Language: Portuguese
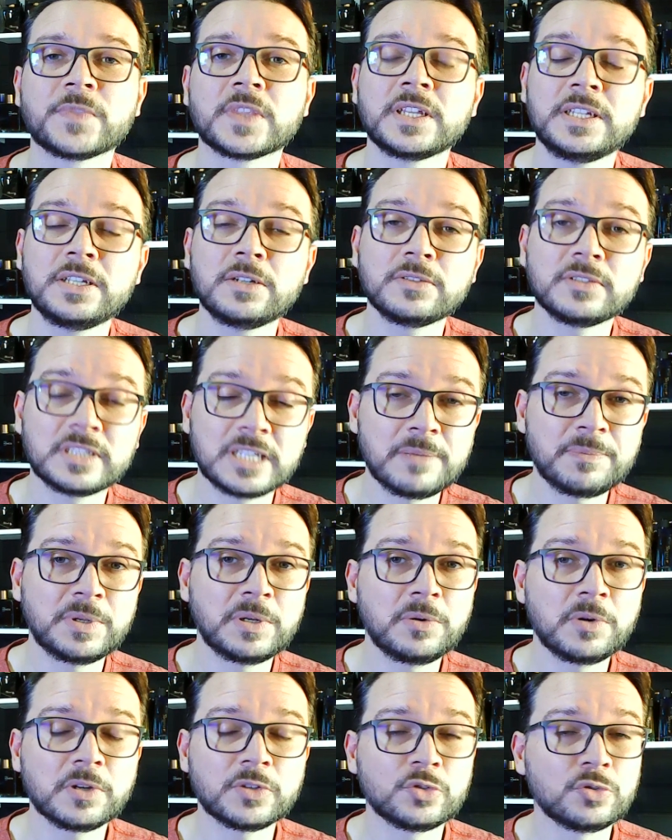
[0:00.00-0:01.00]
E eu sempre
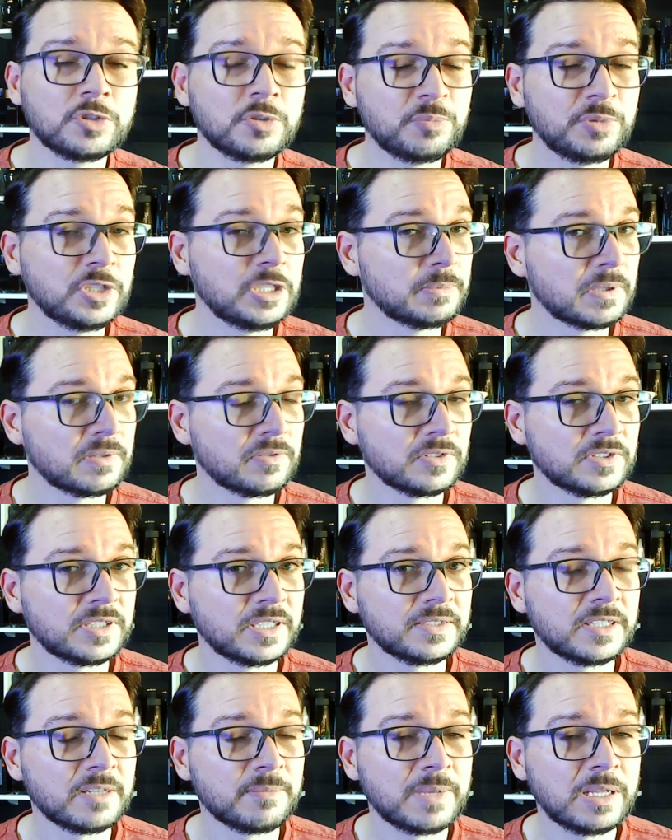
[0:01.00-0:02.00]
gosto de pedir para
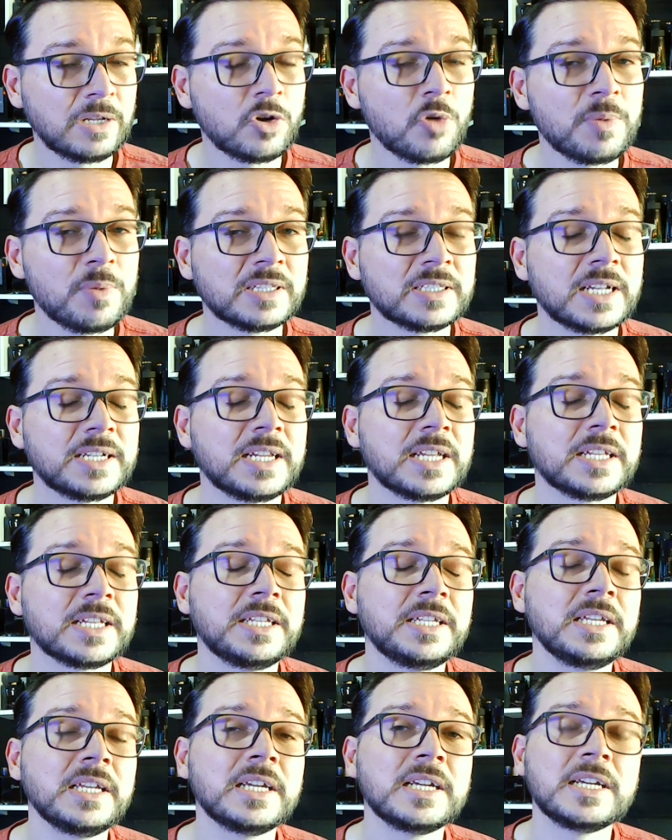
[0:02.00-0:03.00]
vocês também comentarem
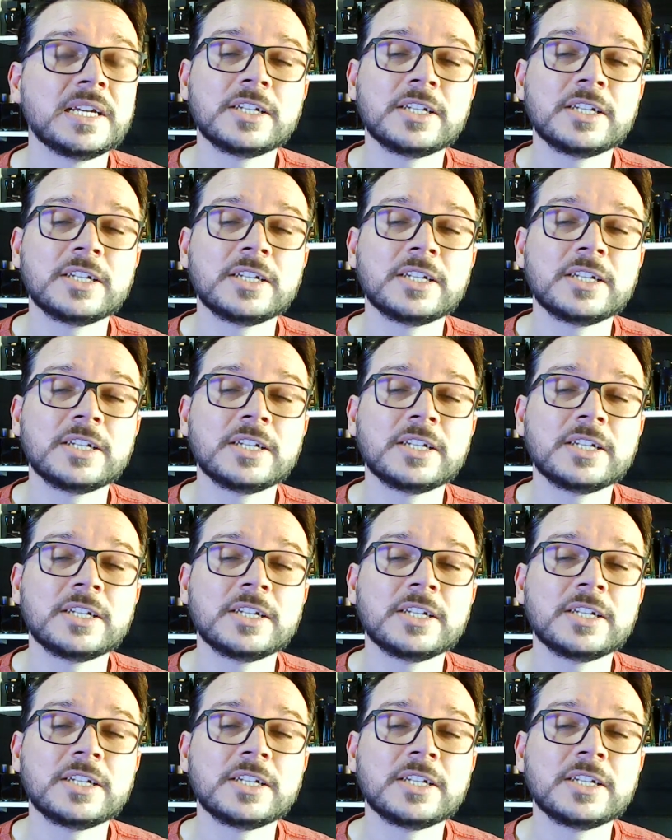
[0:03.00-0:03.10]
aqui